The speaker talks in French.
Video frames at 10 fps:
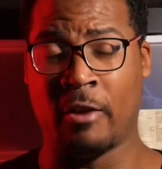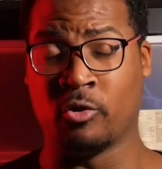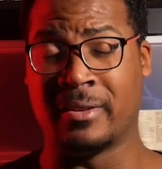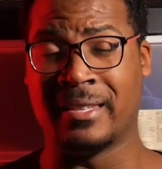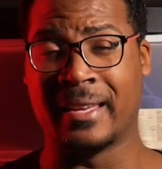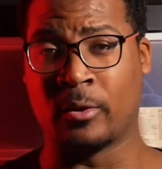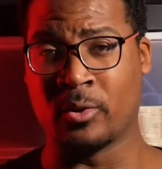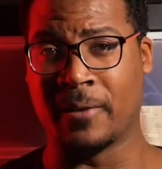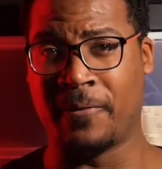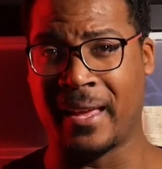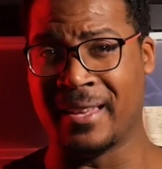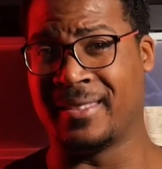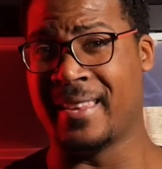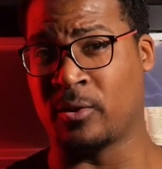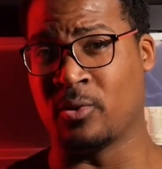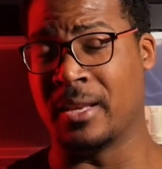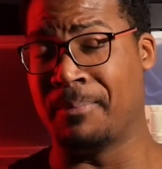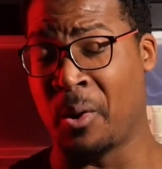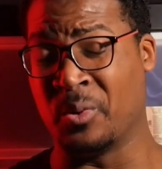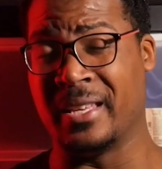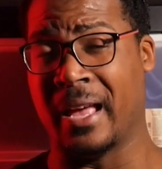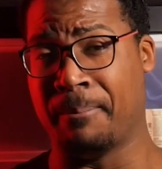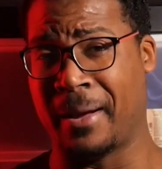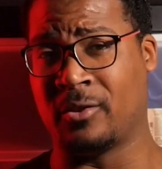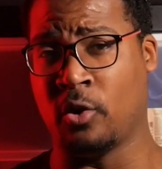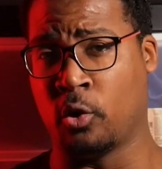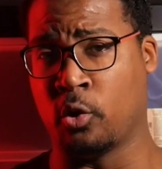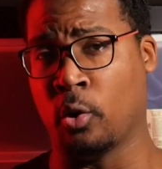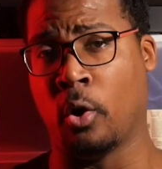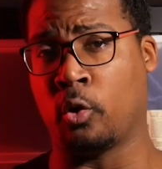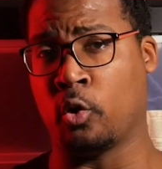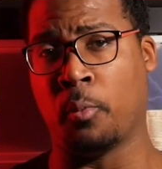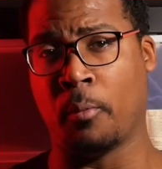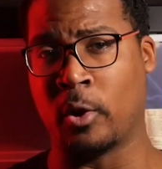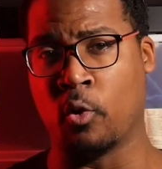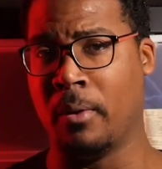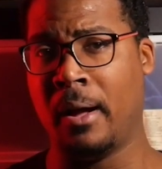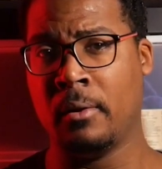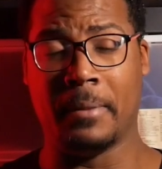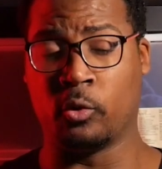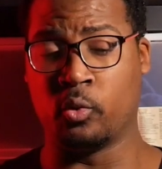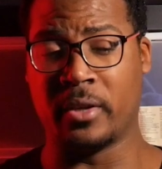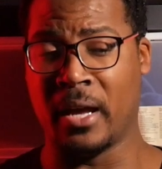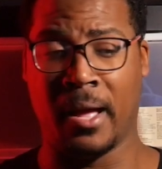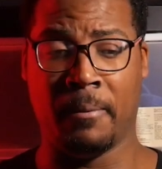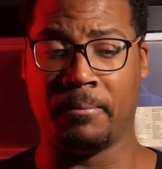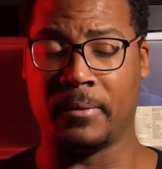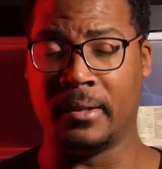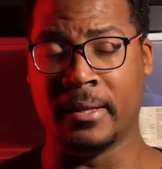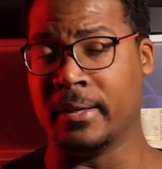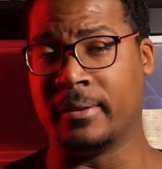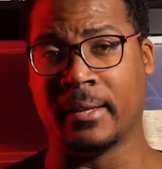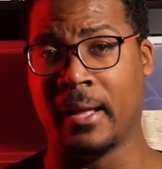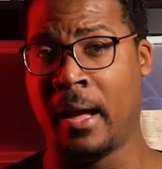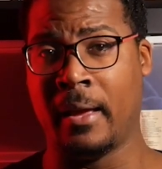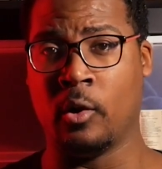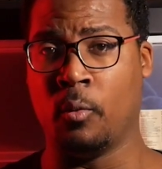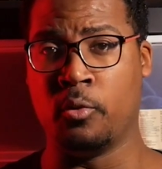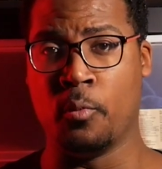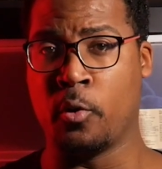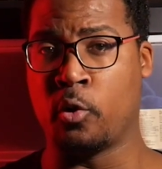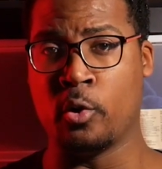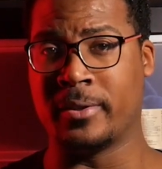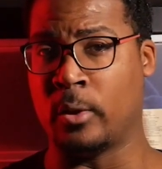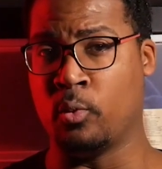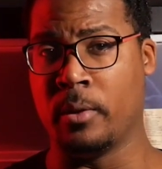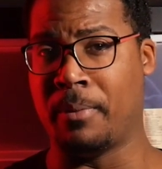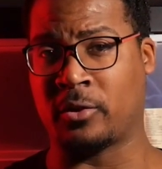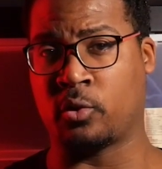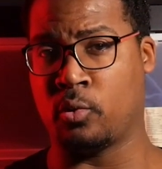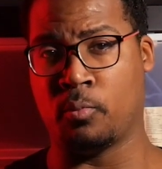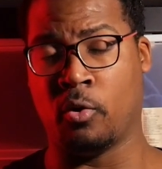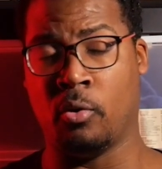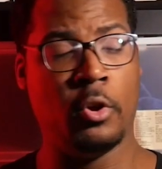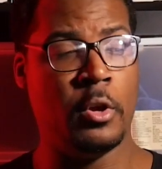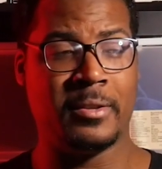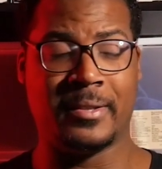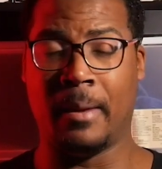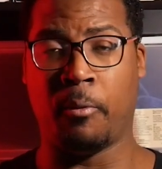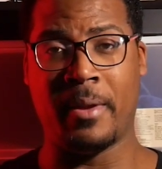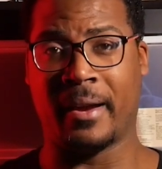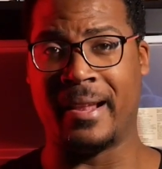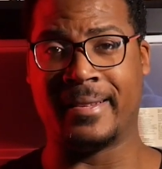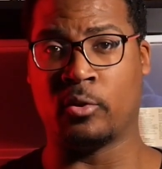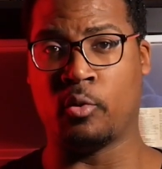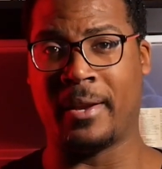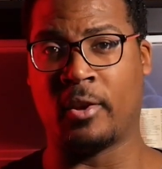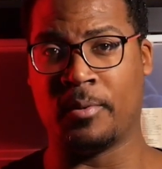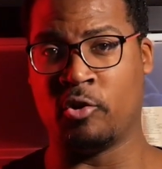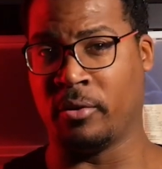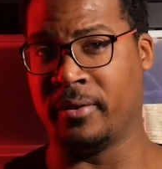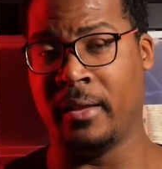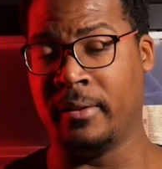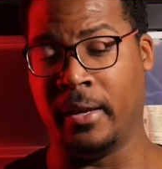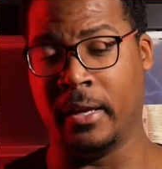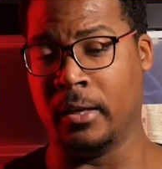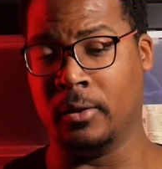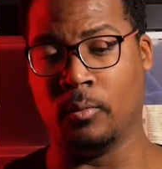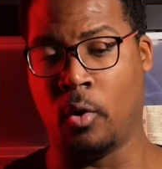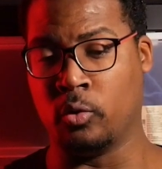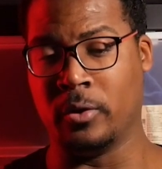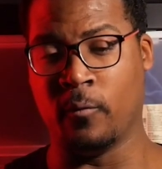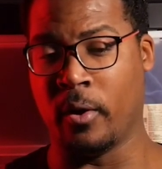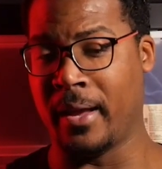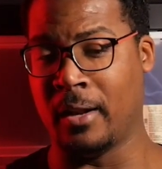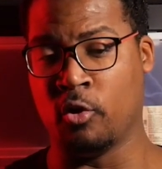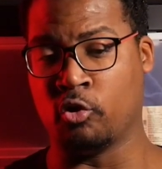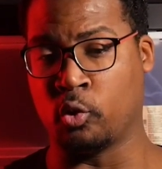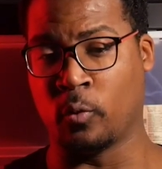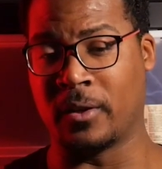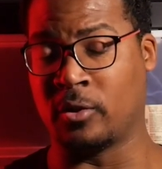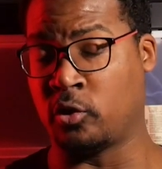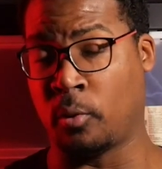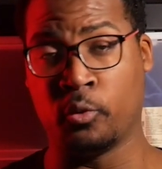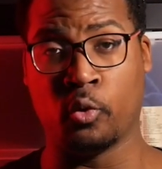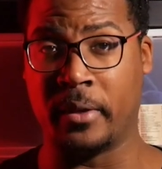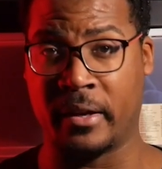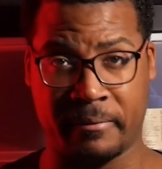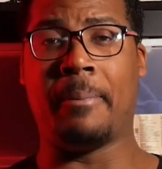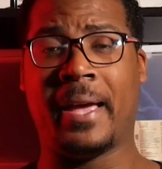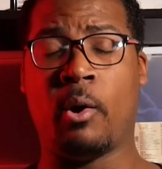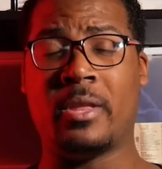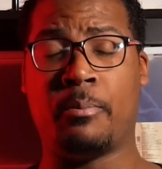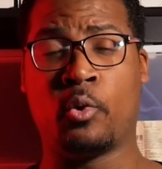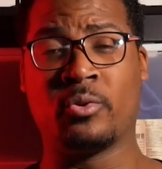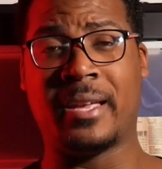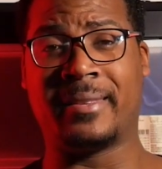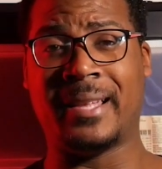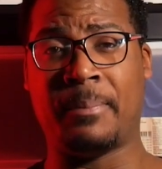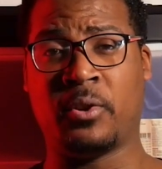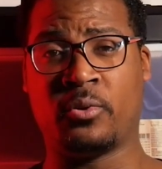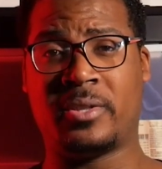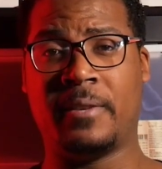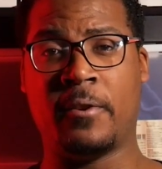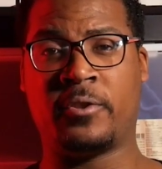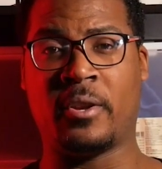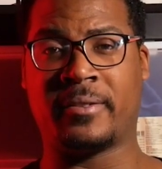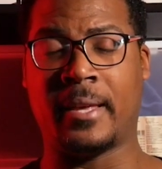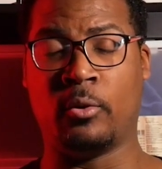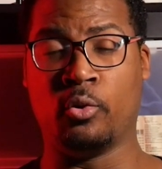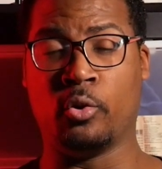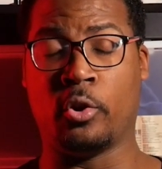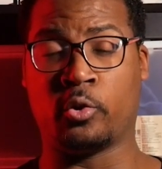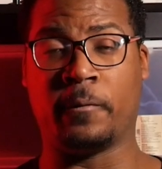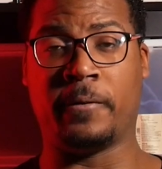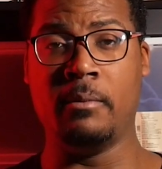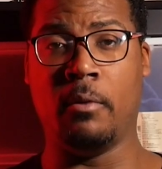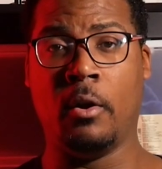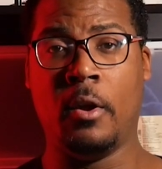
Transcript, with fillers: Ajoutez-y ah, quelques effets, et certes, c'est pas aussi impactant que, euh, que le premier combat, mais en tout cas, l'idée était là et on ne peut que le saluer parce que bon, c'est la première réalisation de Michael B. Jordan et au niveau réel, je trouve qu'il s'en sort plutôt bien. Après, on a pu constater l'absence de Sylvester Stallone dans ce film,